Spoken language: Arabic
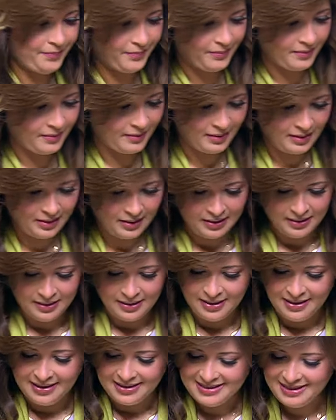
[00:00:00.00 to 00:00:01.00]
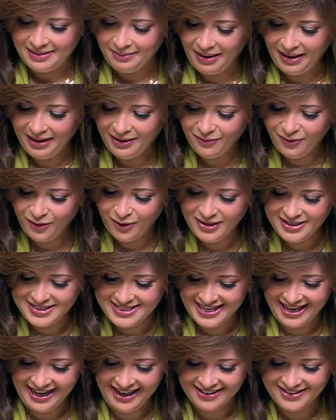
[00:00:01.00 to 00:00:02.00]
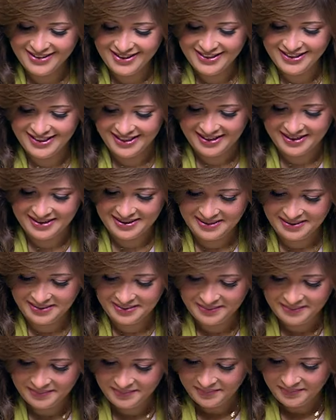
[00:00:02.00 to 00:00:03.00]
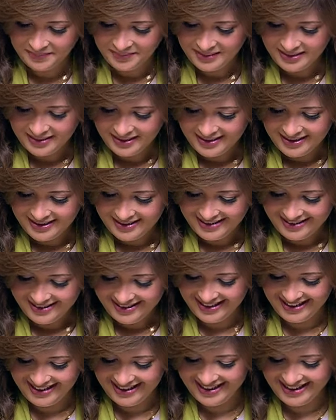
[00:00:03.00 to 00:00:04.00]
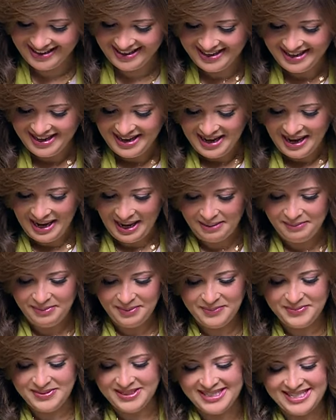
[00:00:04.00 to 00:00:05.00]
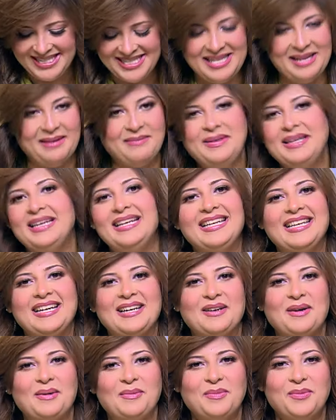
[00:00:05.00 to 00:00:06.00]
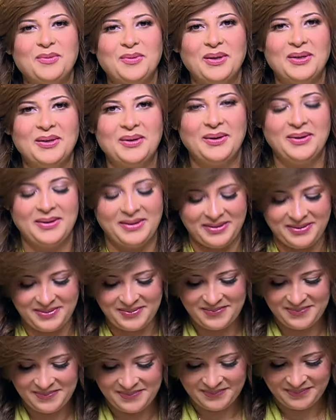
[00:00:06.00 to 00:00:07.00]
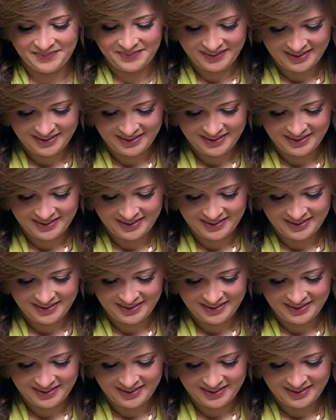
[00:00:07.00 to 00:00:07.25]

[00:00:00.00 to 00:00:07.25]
صباح الخير يا صباح الفل ازي حضرتك قمر يا غدا إيه، قمر حبيبتي تسلمي لي يا رب والله يا غدا والنبي